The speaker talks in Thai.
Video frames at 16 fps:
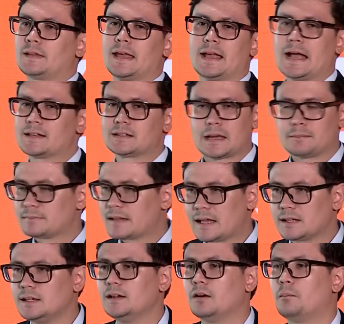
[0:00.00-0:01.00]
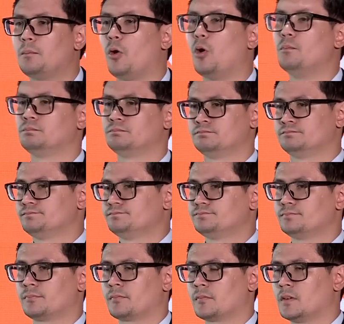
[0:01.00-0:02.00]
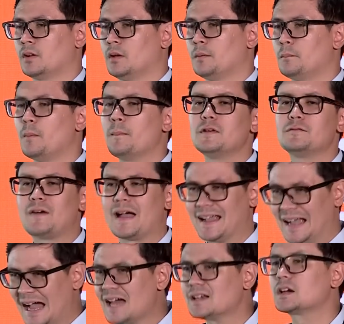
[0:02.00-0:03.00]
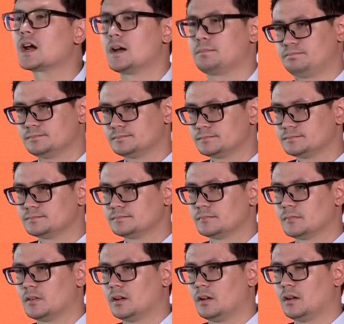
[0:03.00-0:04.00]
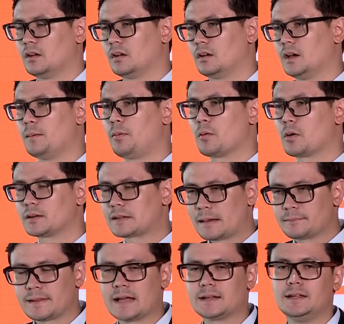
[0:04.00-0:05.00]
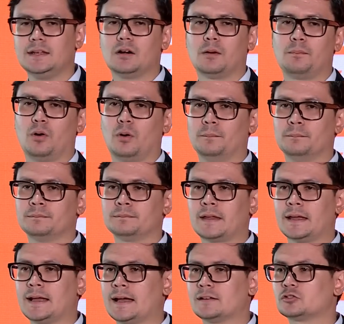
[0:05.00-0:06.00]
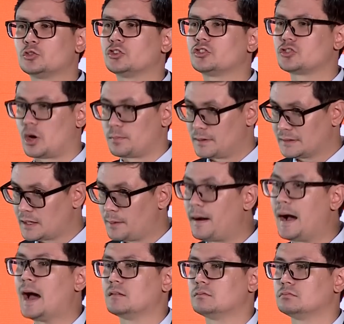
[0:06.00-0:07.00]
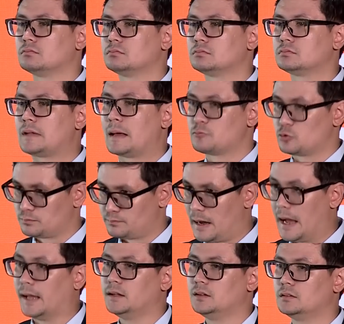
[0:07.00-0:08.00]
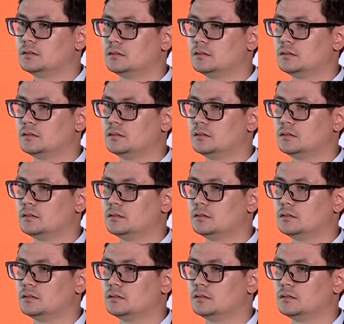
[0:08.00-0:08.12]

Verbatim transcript: ในการทำหน้าที่ของผม ผมเป็นฝ่ายค้านครับ แล้วผมก็ทำหน้าที่ของผมในการตรวจสอบรัฐบาลตามกฎหมาย